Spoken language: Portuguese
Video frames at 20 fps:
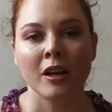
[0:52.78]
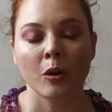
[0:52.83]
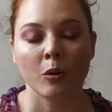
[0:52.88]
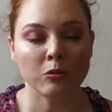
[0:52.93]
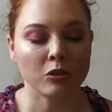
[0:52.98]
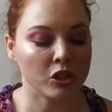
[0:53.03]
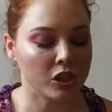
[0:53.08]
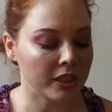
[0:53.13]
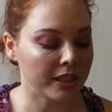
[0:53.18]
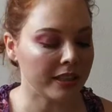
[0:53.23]

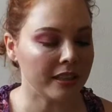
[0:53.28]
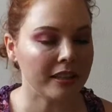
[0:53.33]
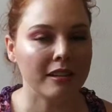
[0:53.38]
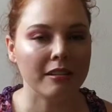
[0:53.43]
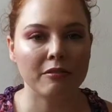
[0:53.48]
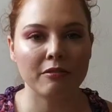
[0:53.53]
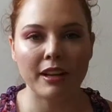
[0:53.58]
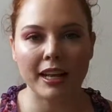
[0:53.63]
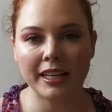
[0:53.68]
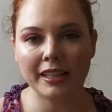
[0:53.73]
Um dia,
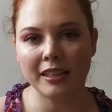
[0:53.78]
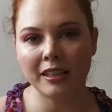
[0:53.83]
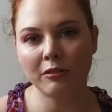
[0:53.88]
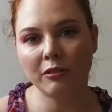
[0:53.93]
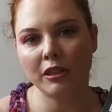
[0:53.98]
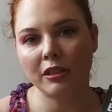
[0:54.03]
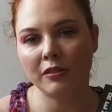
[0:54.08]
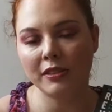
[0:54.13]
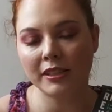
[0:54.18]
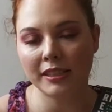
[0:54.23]
Wagner
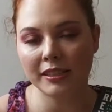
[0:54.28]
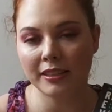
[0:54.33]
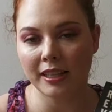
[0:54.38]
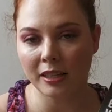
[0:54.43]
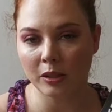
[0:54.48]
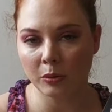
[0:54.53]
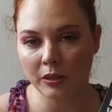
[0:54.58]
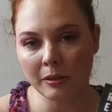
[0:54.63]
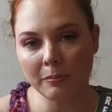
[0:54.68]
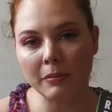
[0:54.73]
foi visitar
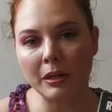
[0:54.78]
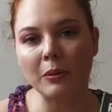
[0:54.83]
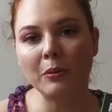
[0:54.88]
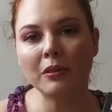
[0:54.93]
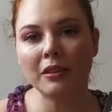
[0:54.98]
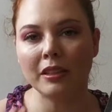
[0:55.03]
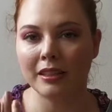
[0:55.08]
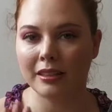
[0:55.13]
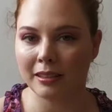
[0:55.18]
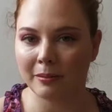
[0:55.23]
o irmão,
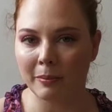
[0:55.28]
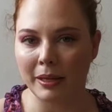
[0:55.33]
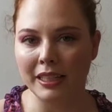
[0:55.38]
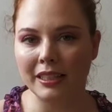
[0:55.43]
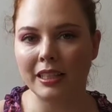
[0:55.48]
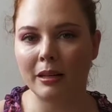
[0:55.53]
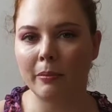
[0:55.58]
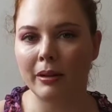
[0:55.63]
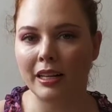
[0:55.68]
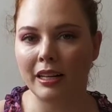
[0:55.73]
que também
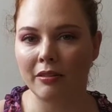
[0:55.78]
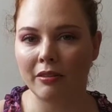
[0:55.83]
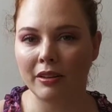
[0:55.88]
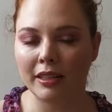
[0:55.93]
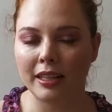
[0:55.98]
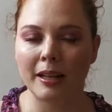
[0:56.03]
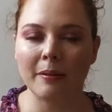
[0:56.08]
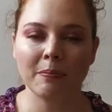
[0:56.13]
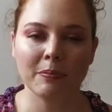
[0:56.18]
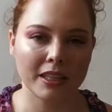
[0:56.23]
trabalhava
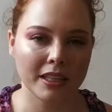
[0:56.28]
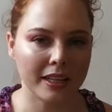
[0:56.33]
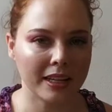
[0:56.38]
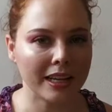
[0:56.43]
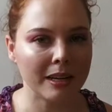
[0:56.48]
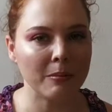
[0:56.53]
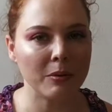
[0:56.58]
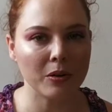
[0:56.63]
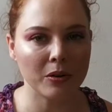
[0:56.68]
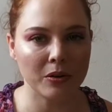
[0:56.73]
lá, e
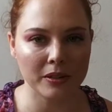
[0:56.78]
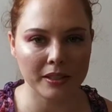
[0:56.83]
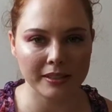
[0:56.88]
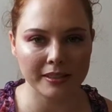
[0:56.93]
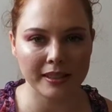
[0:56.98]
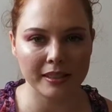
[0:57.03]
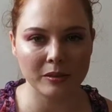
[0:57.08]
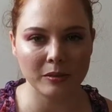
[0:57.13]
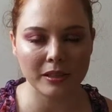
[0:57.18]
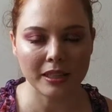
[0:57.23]
acabou
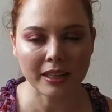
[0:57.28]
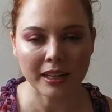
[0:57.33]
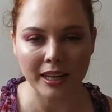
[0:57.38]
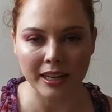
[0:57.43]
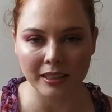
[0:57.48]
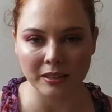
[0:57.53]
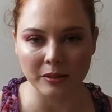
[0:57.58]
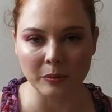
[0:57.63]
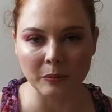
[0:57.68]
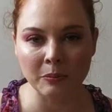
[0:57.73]
conhecendo o
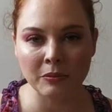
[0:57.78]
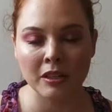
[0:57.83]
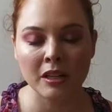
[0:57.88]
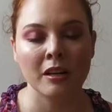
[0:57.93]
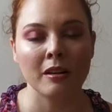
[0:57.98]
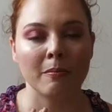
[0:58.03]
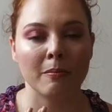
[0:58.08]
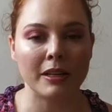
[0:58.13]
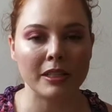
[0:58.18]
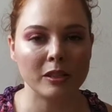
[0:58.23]
Ricardo.
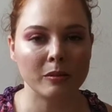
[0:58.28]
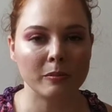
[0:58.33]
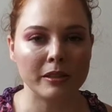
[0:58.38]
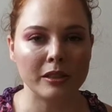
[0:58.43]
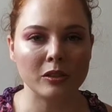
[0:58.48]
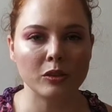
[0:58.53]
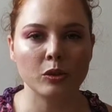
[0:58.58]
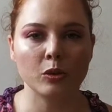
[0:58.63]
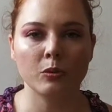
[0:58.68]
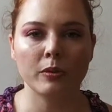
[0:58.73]
Mais ou
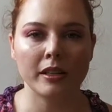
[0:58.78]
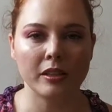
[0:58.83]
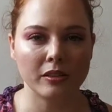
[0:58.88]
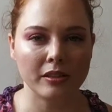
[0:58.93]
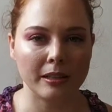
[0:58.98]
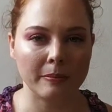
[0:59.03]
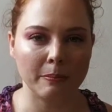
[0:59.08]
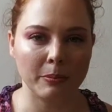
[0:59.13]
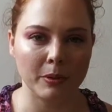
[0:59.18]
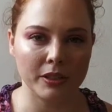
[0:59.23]
menos um ano
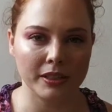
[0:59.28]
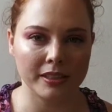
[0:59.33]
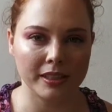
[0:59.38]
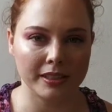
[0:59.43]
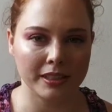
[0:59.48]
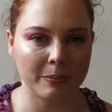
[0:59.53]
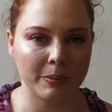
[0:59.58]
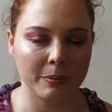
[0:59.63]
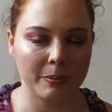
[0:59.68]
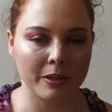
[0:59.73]
depois
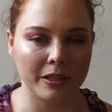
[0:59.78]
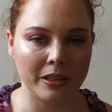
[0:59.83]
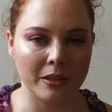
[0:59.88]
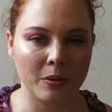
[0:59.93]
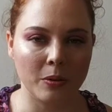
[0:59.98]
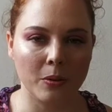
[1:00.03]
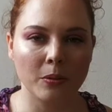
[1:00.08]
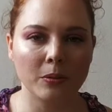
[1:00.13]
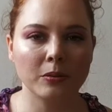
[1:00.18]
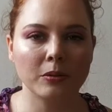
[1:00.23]
desse primeiro
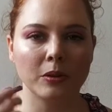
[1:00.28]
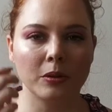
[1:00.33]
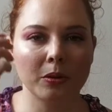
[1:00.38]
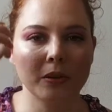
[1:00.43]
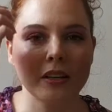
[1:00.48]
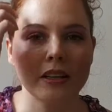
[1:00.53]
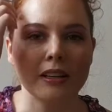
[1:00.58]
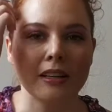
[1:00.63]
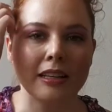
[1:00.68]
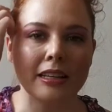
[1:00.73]
encontro,
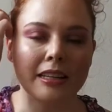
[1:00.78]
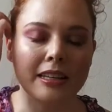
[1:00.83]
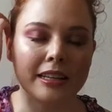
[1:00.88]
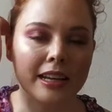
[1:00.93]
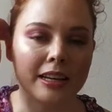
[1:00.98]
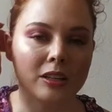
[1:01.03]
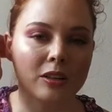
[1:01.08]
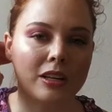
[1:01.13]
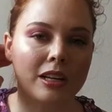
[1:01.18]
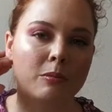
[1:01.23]

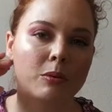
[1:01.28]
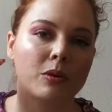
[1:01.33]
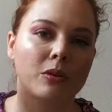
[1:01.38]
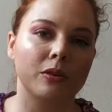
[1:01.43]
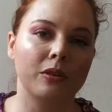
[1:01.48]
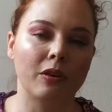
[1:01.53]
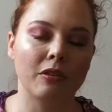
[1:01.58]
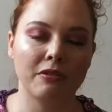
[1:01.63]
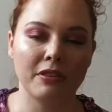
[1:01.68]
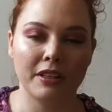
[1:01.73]
Ricardo
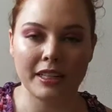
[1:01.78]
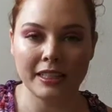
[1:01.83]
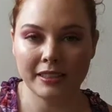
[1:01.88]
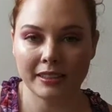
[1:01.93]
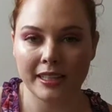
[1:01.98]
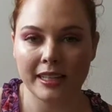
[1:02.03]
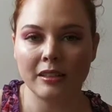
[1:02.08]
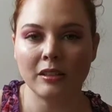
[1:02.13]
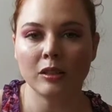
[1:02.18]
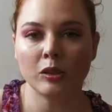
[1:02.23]
acabou
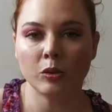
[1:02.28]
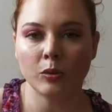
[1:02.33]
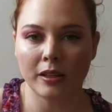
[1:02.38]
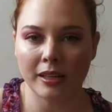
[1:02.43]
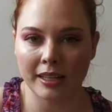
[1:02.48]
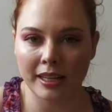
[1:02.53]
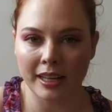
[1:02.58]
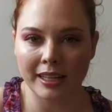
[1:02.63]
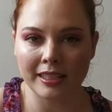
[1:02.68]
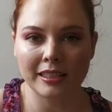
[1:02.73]
oferecendo a sua
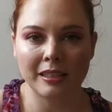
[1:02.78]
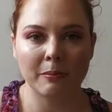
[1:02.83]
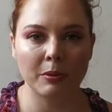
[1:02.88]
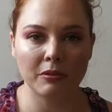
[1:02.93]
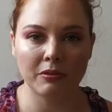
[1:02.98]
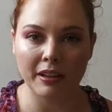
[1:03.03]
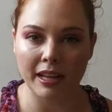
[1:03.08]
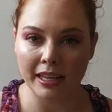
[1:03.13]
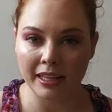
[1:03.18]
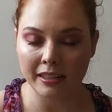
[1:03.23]
casa para o
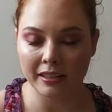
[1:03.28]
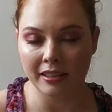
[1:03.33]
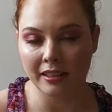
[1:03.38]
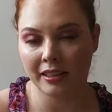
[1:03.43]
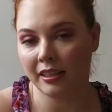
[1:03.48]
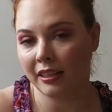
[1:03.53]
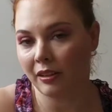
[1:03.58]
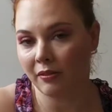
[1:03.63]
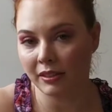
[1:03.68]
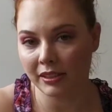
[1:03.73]
Wagner, que
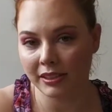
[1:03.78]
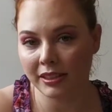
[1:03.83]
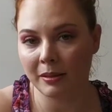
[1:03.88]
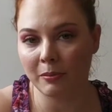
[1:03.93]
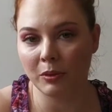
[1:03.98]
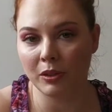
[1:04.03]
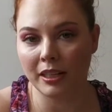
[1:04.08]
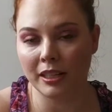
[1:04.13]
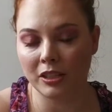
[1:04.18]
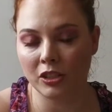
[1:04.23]
estava sem
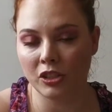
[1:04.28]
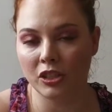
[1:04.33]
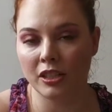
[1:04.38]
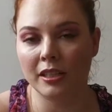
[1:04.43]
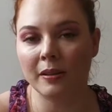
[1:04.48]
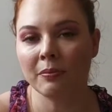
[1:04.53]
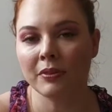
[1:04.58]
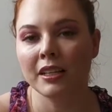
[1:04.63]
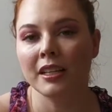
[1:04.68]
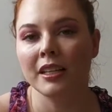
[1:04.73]

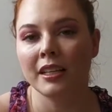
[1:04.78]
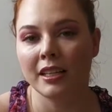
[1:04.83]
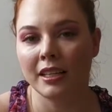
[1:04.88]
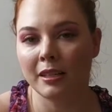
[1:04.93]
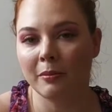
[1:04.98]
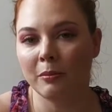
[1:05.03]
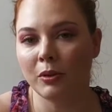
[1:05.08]
moradia, ir